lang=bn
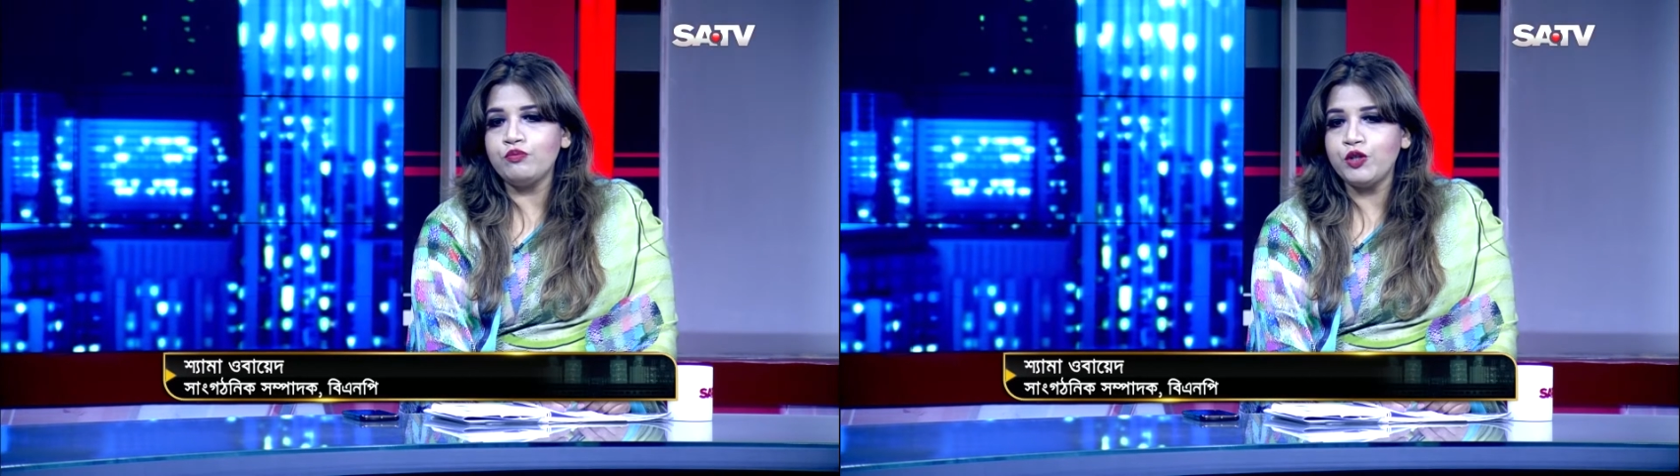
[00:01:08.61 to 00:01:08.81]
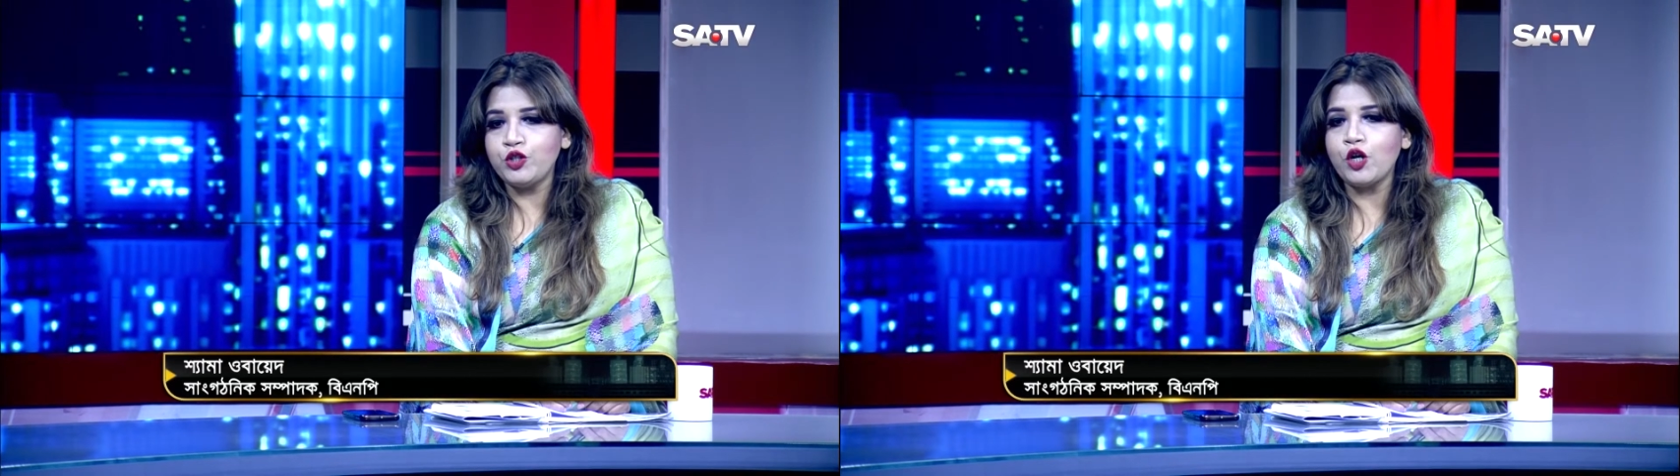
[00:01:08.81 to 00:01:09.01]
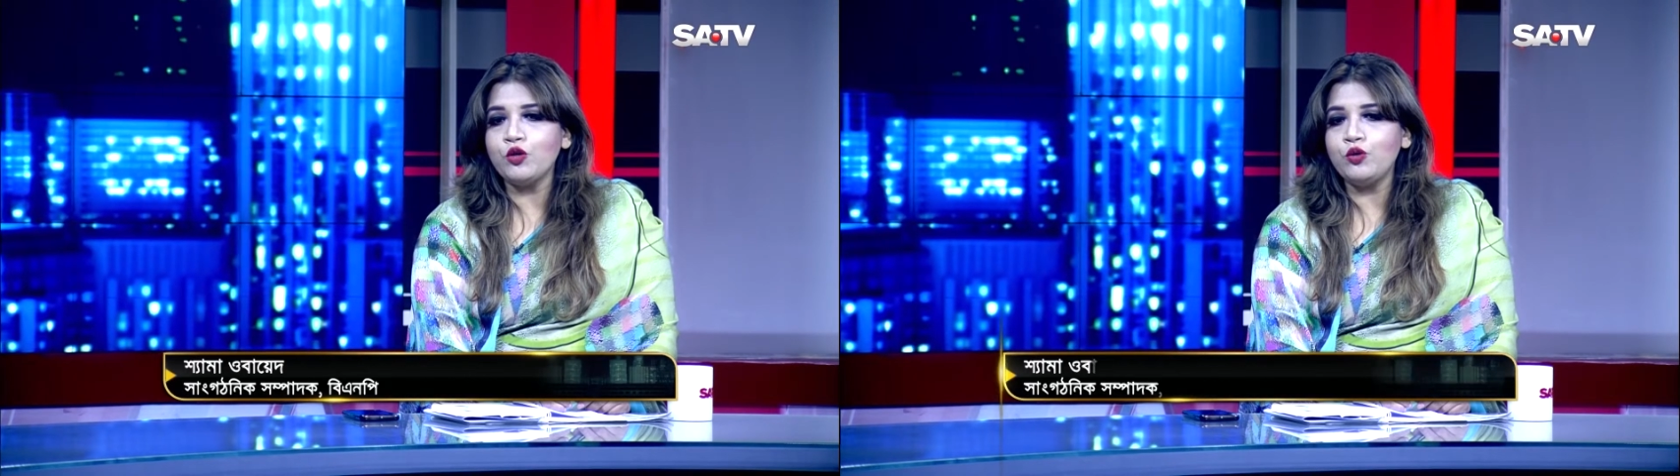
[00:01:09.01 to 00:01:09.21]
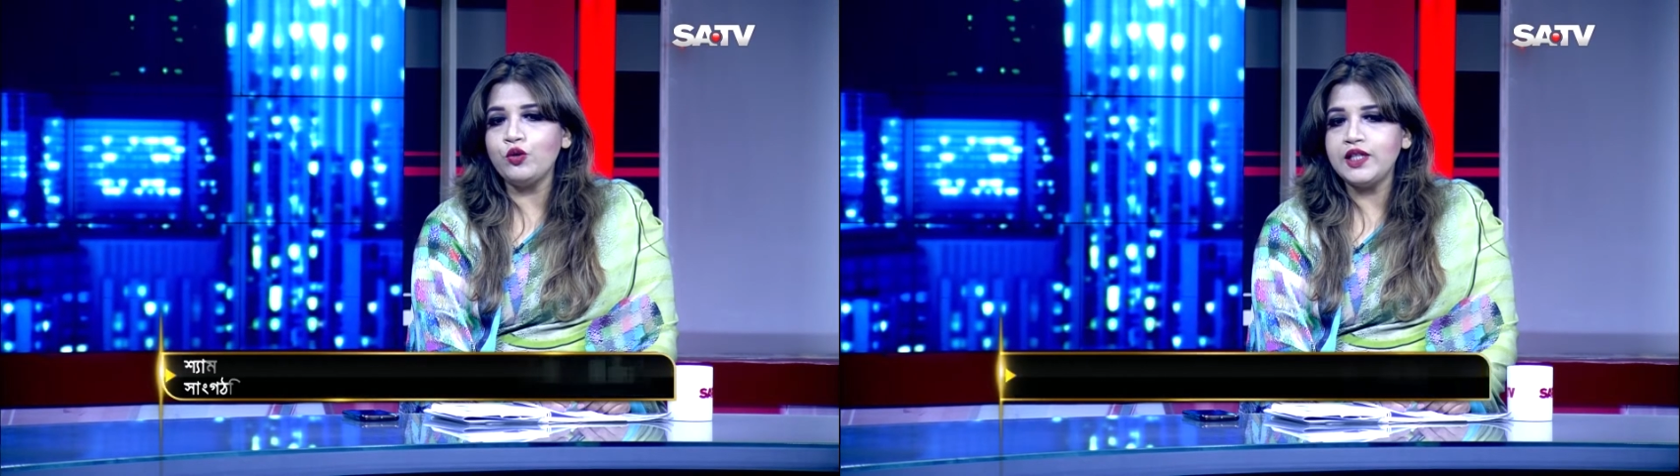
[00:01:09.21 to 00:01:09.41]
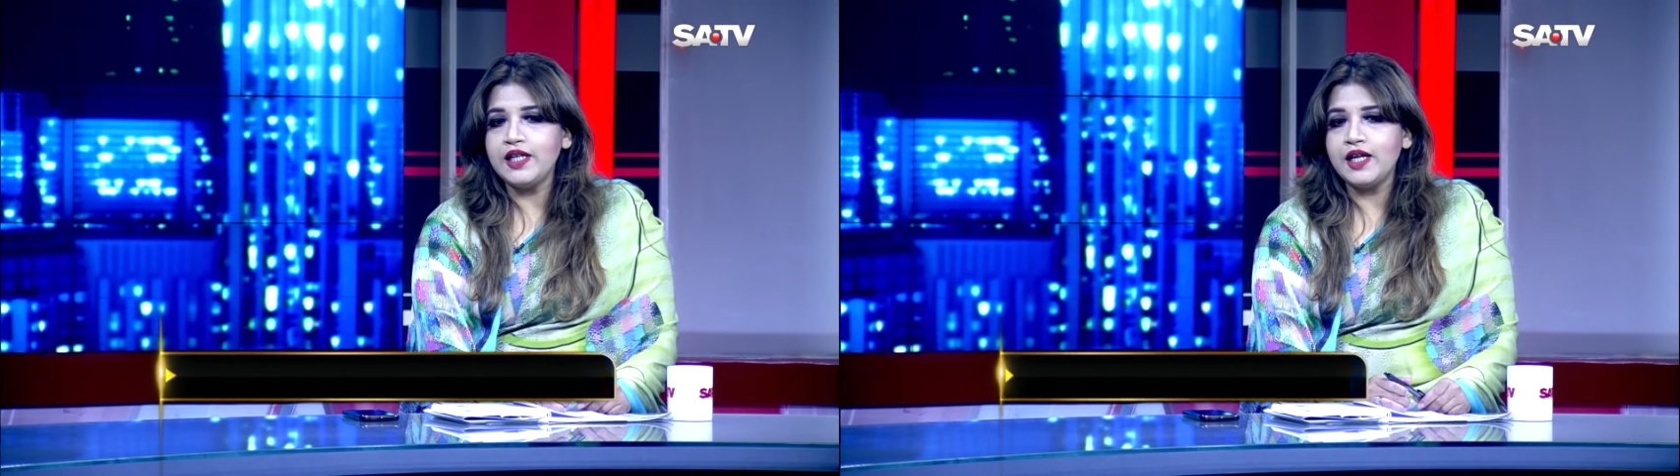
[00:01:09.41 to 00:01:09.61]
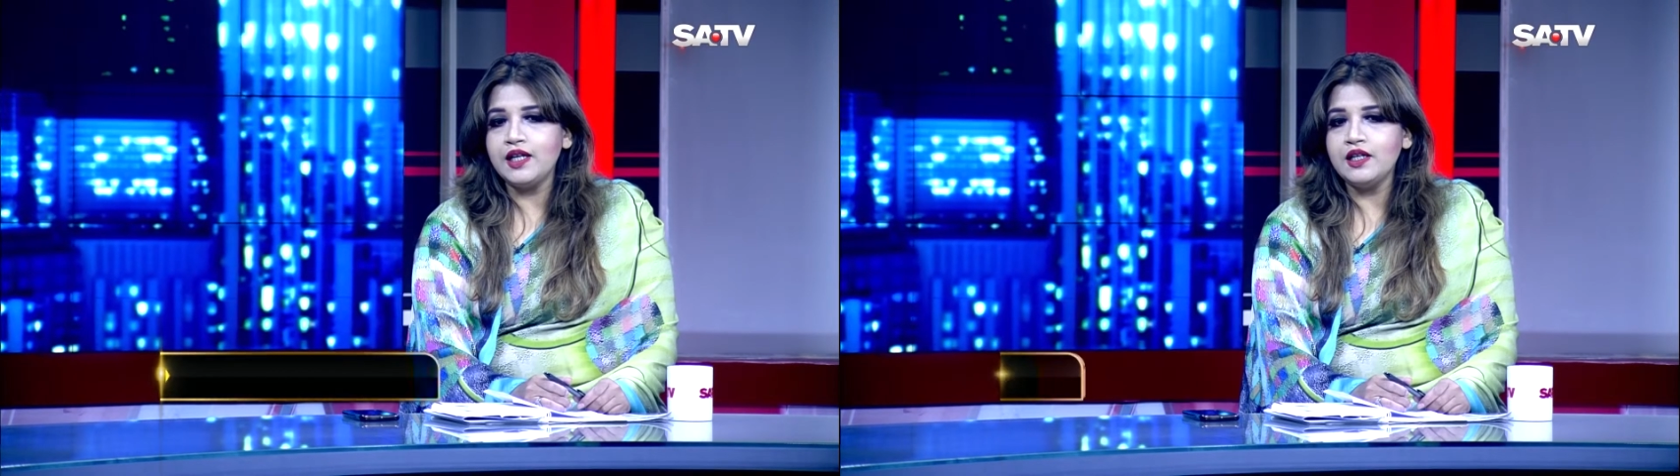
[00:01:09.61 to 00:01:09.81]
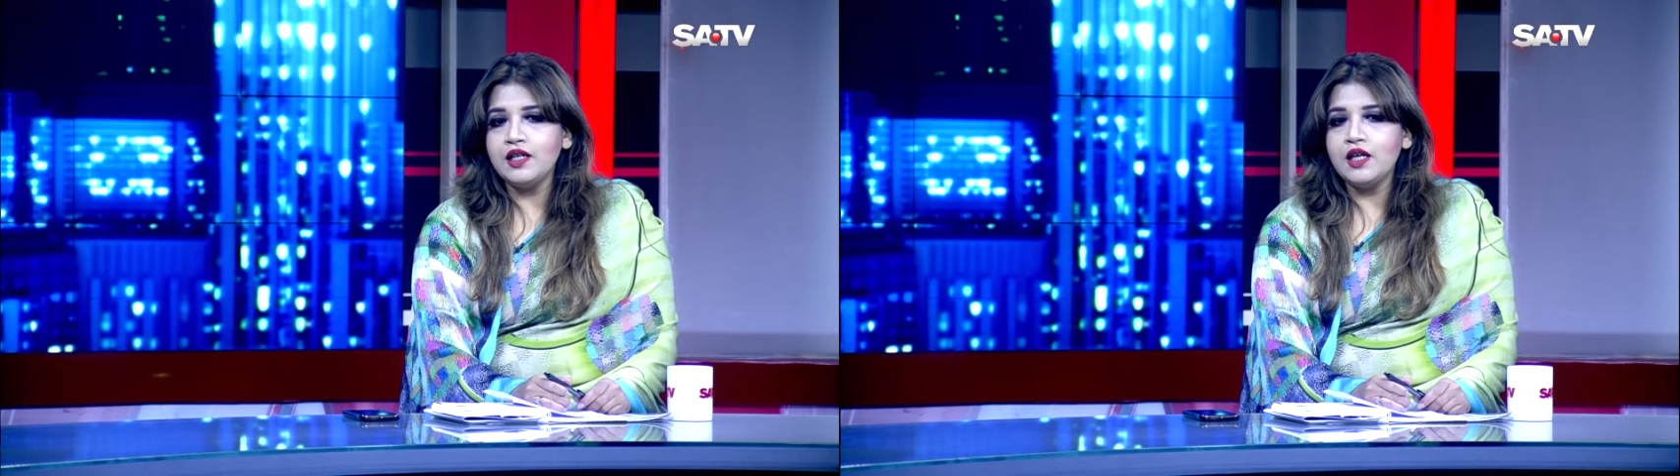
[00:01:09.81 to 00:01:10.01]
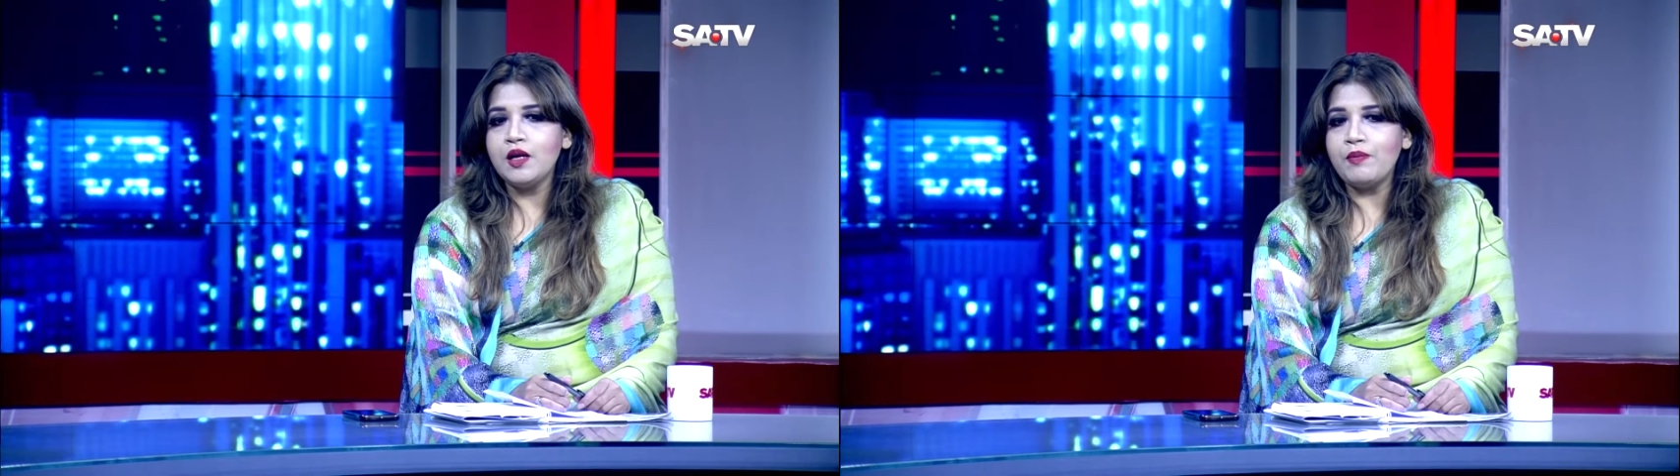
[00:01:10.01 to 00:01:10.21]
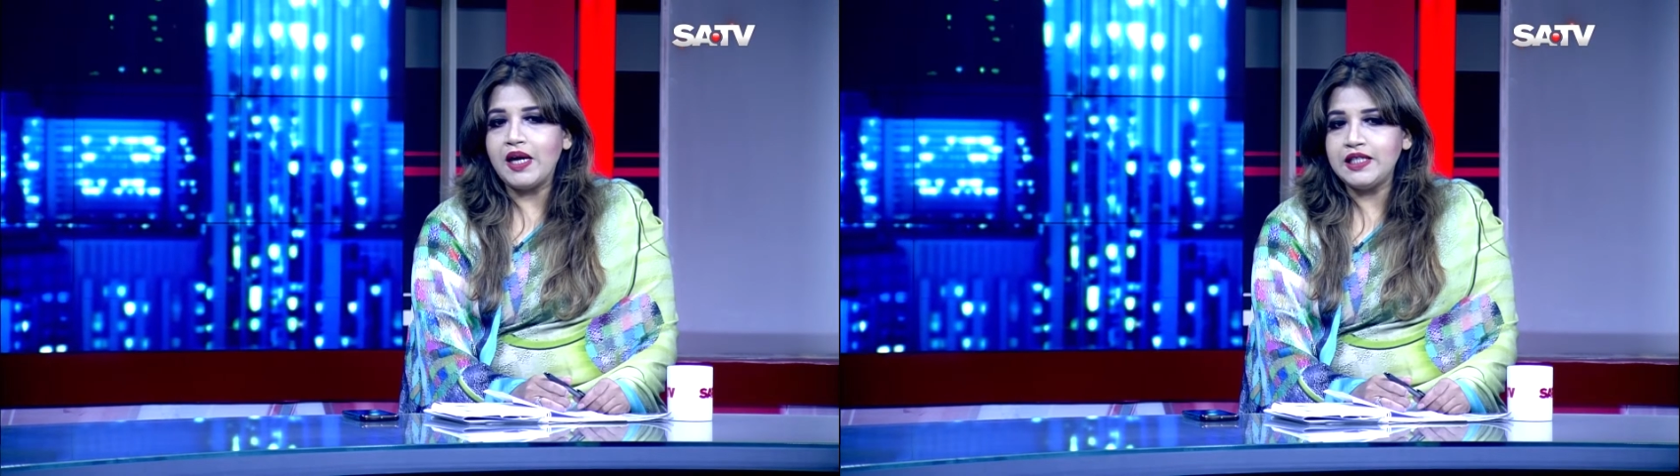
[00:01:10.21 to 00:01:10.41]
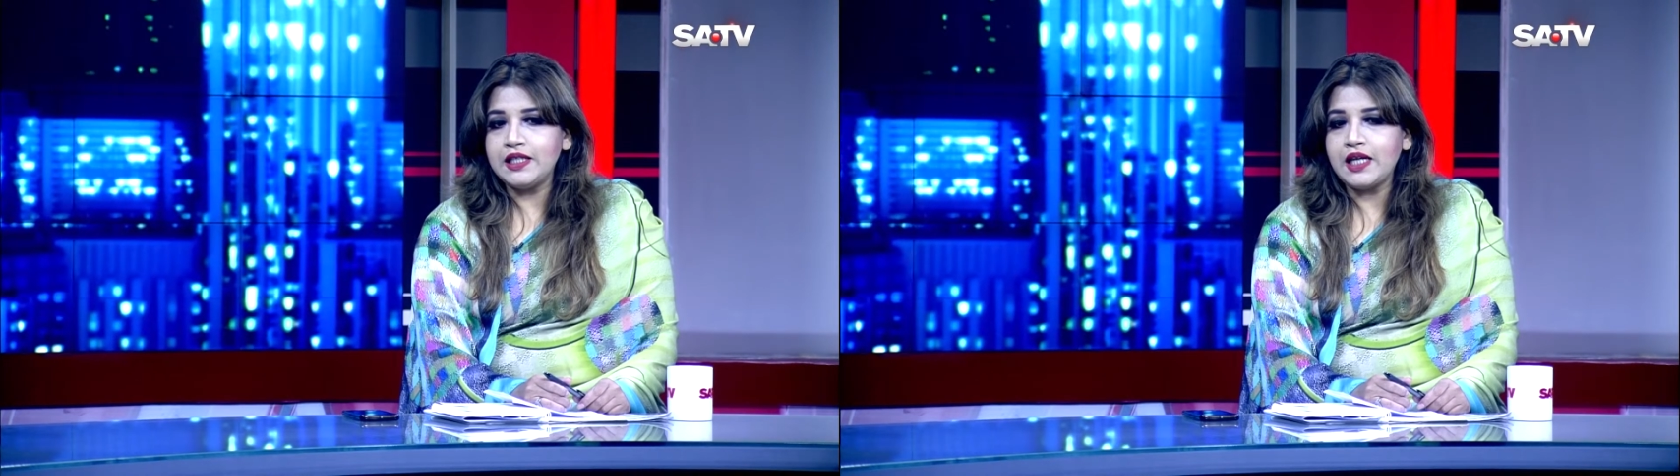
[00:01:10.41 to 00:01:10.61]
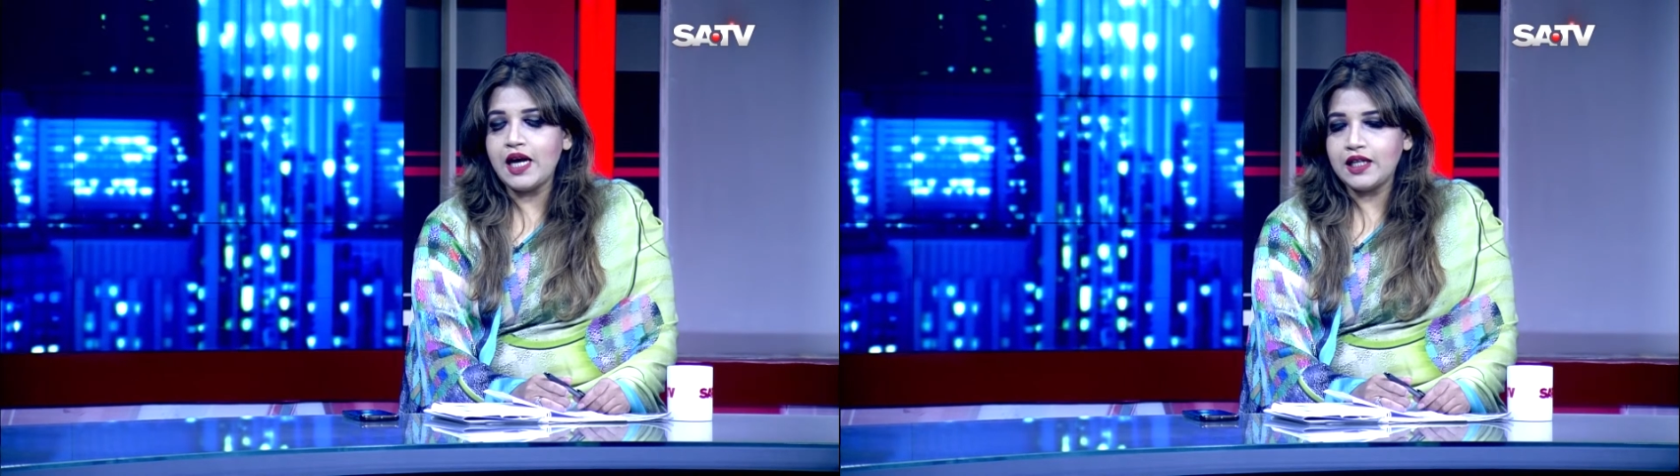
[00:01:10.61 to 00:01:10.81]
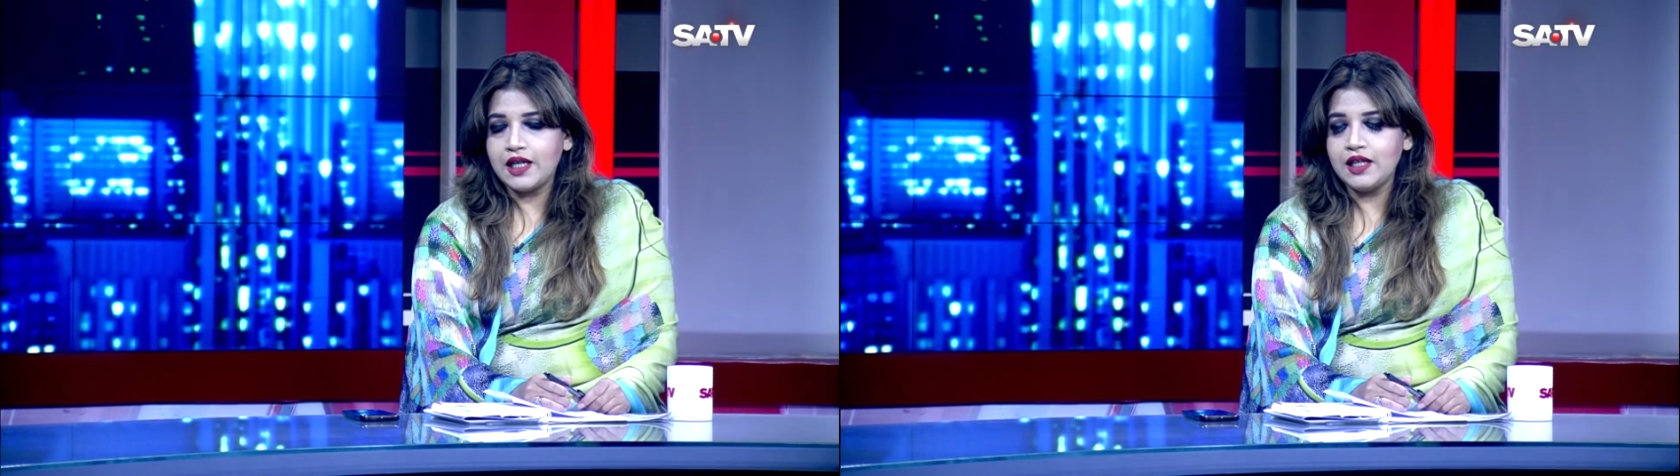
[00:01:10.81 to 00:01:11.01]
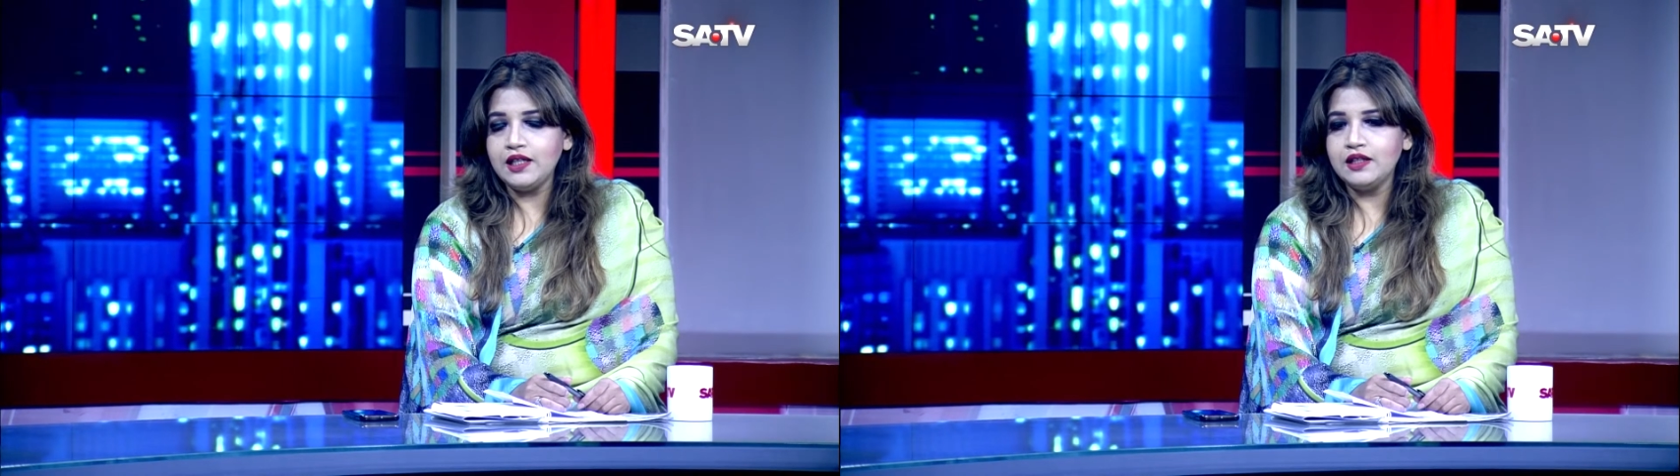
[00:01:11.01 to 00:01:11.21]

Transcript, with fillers: বিষয়গুলো নিয়ে মাঠে থাকে